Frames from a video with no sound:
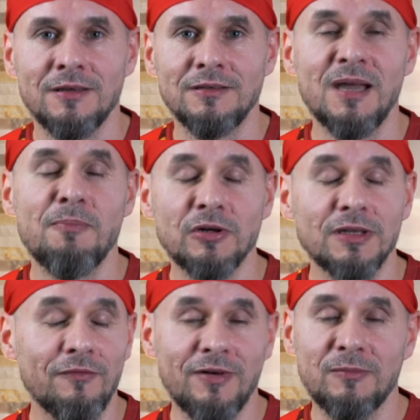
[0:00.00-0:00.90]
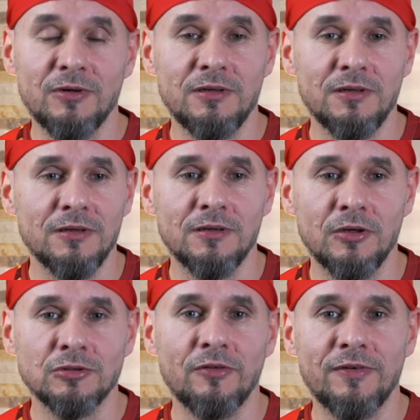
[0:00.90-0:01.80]
Nie podam wam e,
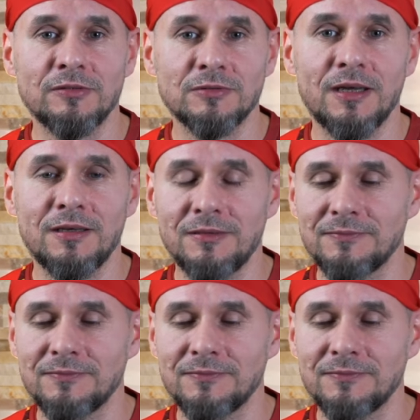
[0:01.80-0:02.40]
gotowej tutaj